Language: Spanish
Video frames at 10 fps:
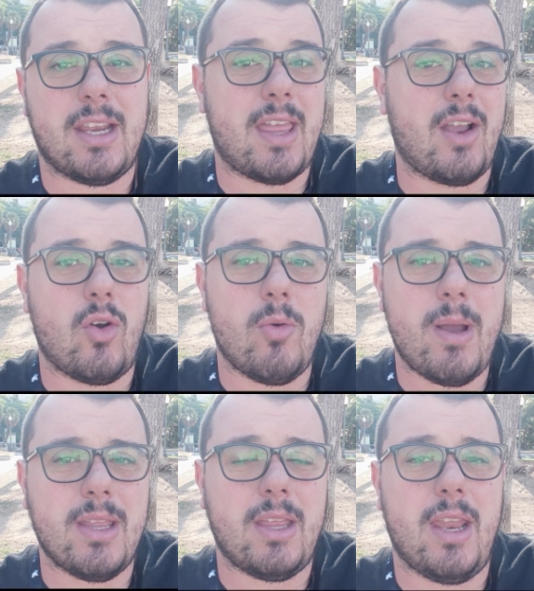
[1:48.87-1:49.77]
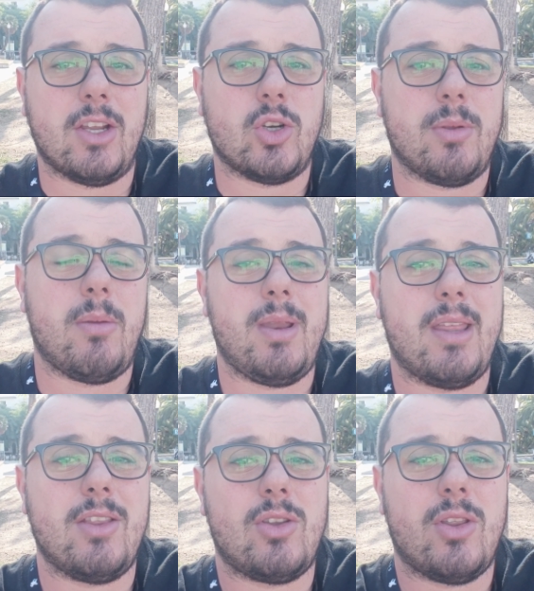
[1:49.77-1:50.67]
queda en coma y tiene que sobrevivir
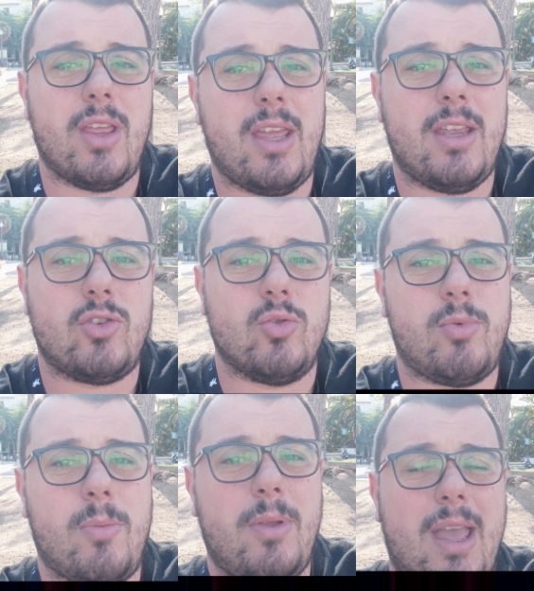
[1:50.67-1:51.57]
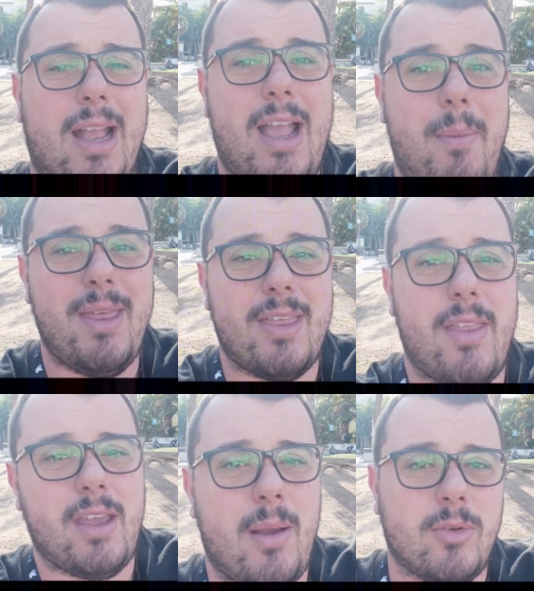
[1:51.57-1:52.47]
dentro de su propia cabeza,
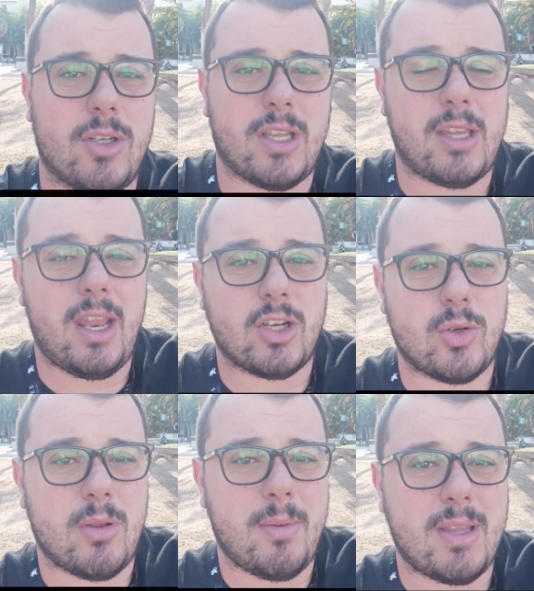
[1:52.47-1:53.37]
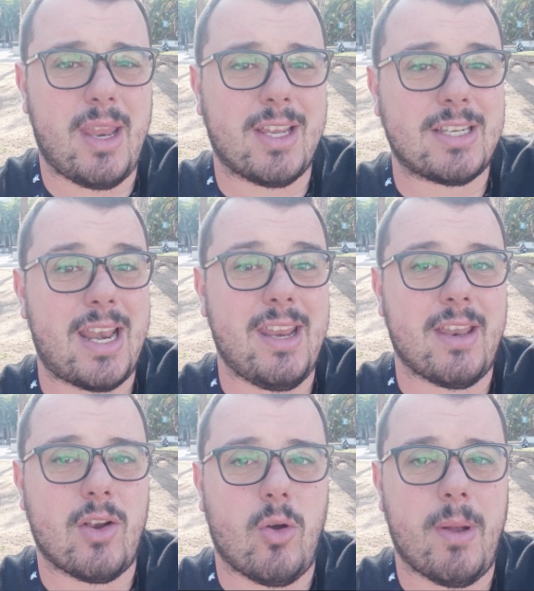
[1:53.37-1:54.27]
digamos. tiene que sobrevivir, tiene que salir
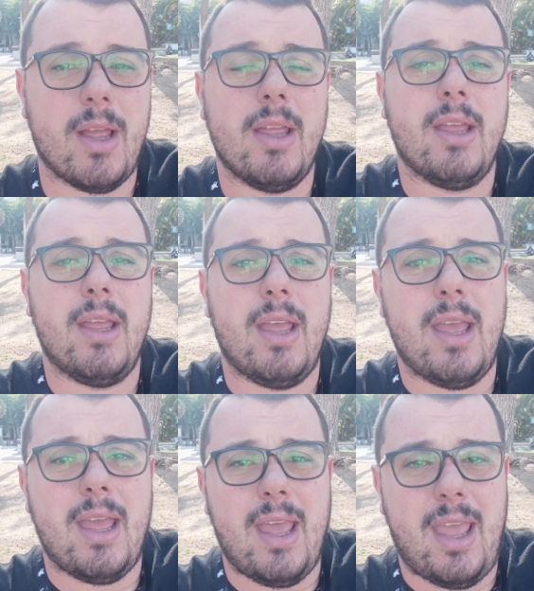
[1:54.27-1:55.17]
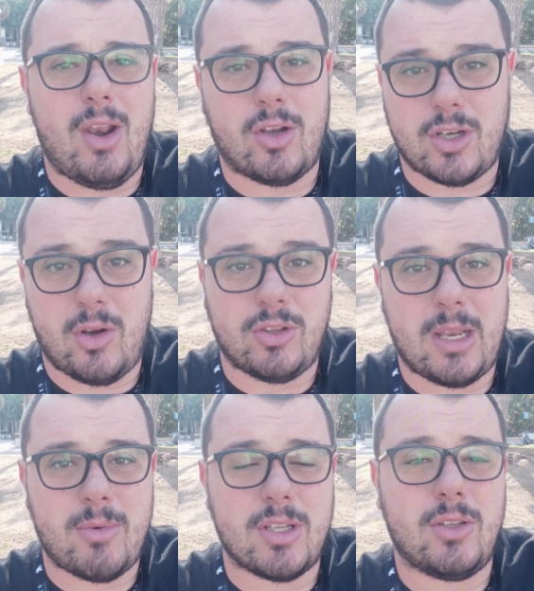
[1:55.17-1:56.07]
del coma. Eh, lo que nos
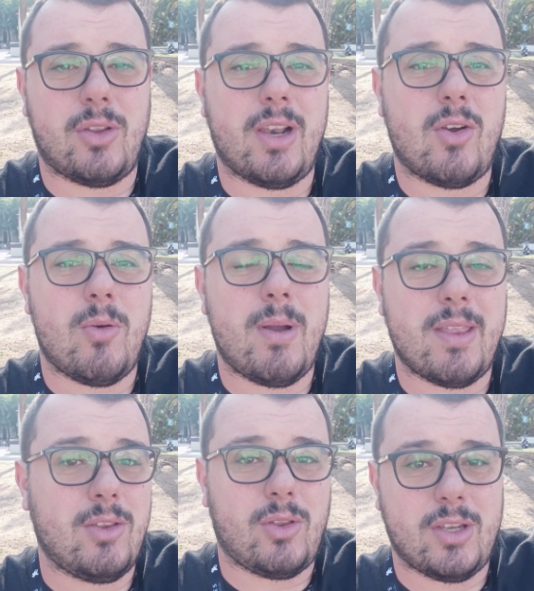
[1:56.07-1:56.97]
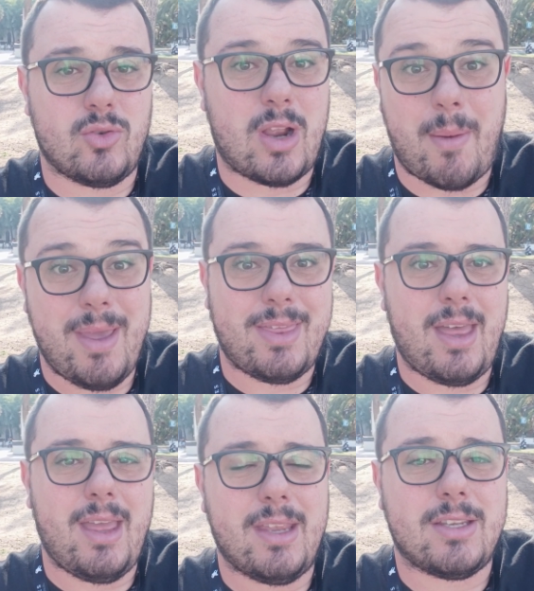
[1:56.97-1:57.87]
encontramos dentro del coma, dentro de su
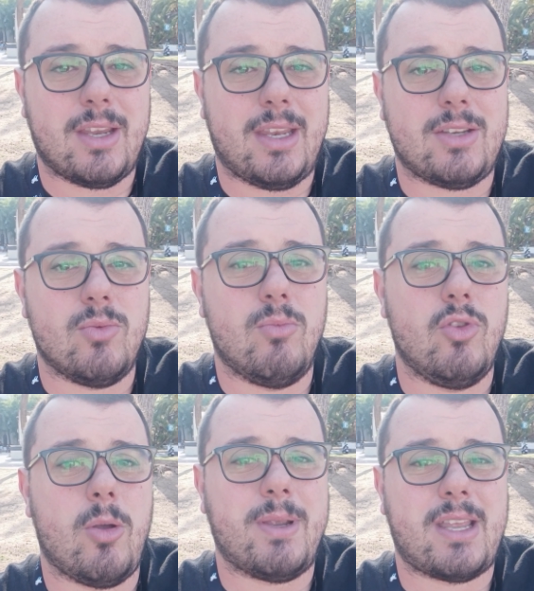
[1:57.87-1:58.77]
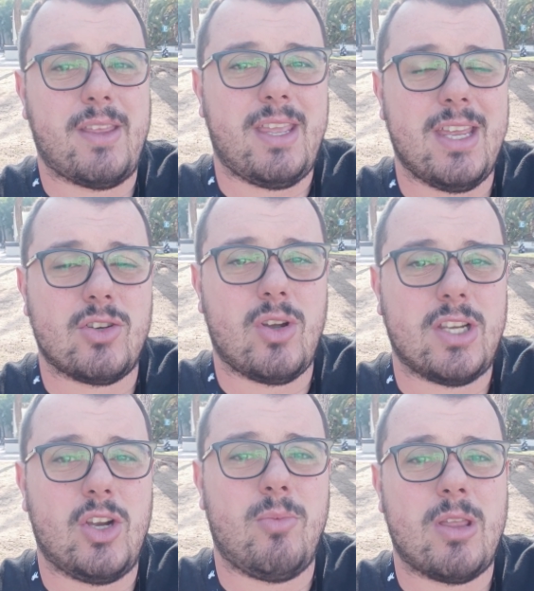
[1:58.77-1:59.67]
cabeza, es, un mundo pesadillesco,
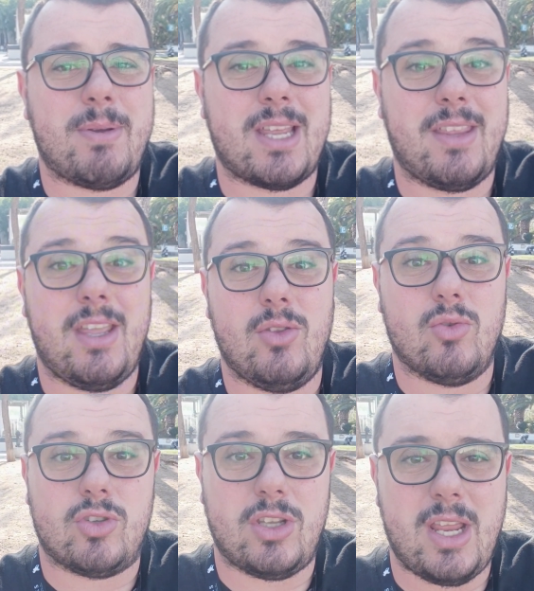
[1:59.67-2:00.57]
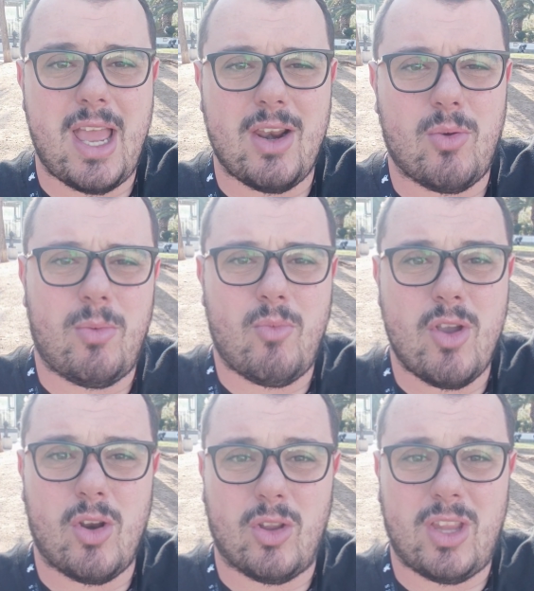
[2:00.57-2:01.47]
así como de pesadilla industrial, como
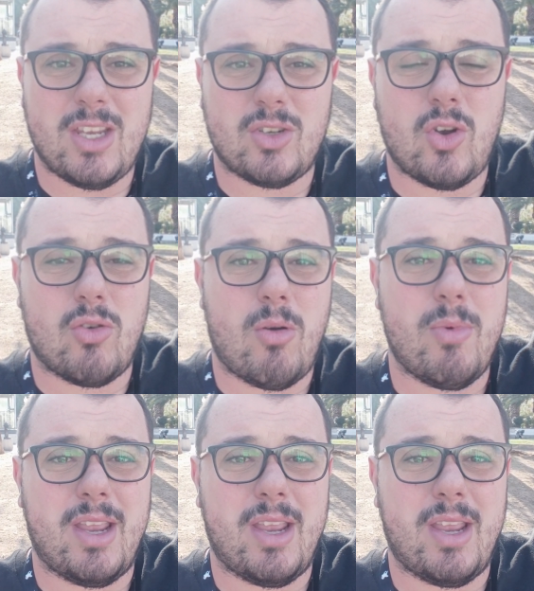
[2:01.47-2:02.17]
muy grotesco, como muy